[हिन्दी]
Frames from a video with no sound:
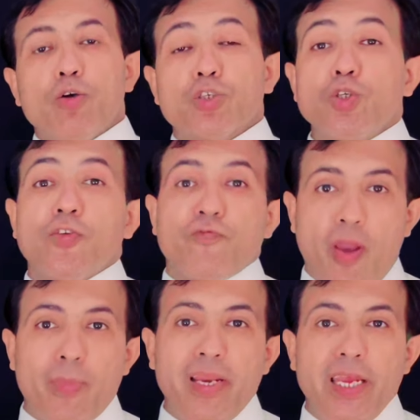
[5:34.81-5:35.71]
उसकी जो
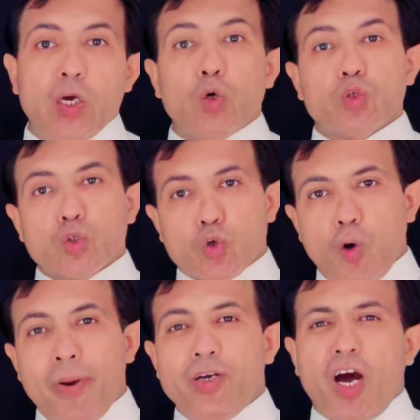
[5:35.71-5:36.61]
फैमिली है
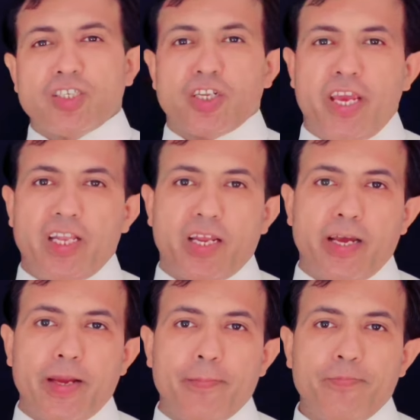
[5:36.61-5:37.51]
उसको भी टार्चर किया जा
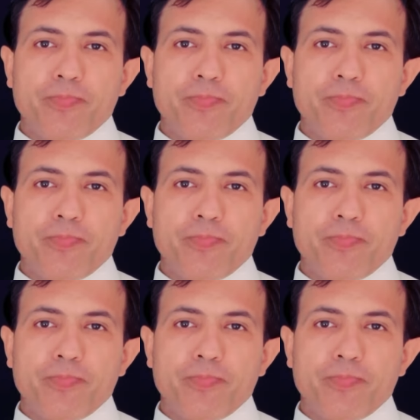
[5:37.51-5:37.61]
रहा है